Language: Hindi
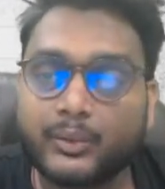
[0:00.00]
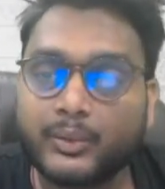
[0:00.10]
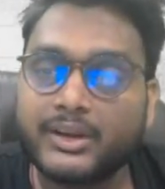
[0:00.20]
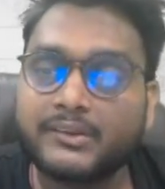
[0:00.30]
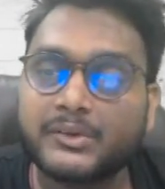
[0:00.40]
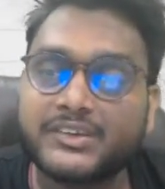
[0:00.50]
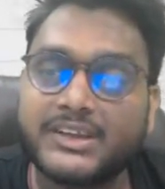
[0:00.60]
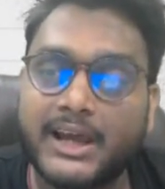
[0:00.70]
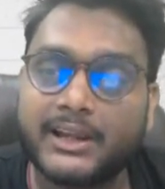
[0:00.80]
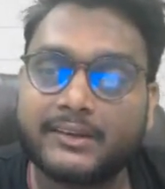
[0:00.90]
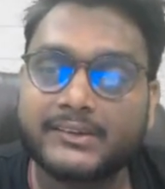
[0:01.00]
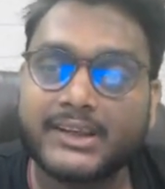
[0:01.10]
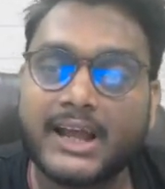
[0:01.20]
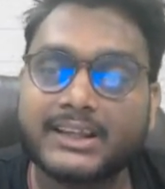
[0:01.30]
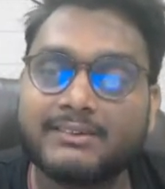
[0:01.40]
1942,
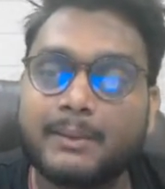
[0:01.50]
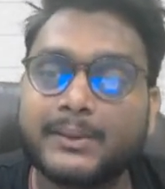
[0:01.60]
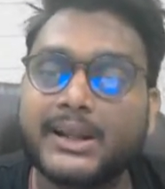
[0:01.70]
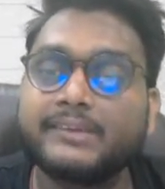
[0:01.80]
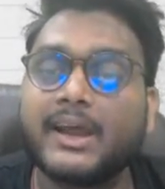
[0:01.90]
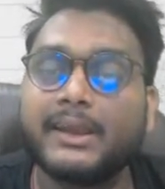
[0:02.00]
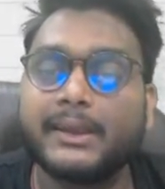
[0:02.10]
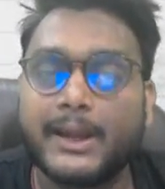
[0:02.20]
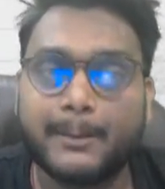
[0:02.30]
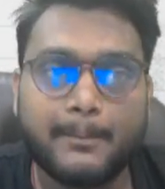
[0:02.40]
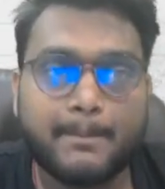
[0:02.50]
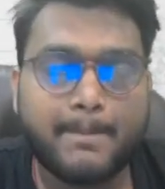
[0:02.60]
क्या जवाब देना चाहेंगे आप